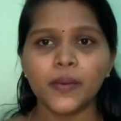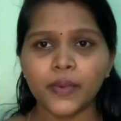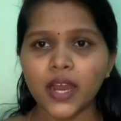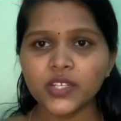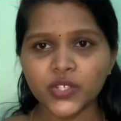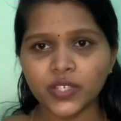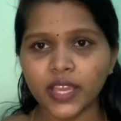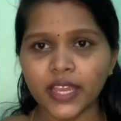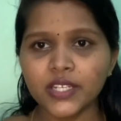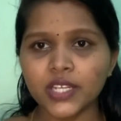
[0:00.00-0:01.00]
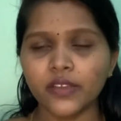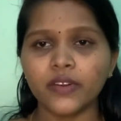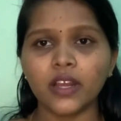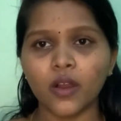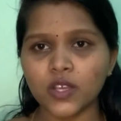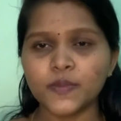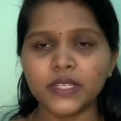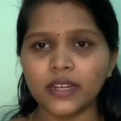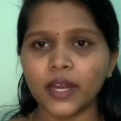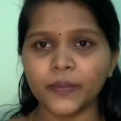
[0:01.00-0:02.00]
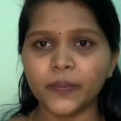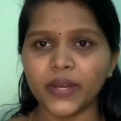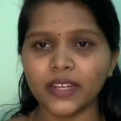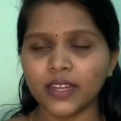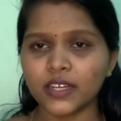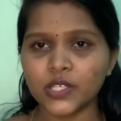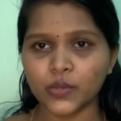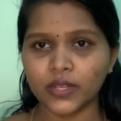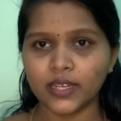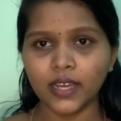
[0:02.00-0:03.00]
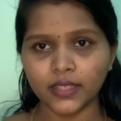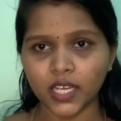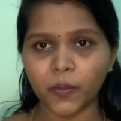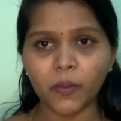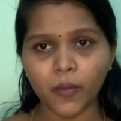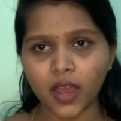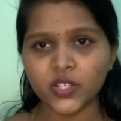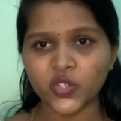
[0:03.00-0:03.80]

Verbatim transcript: மார்ச் எயிட் இவங்களை ஹாஸ்பிட்டலில் அட்மிட் பண்ணியிருக்காங்கன்னு சொன்னல அதுக்கப்புறம் மார்ச்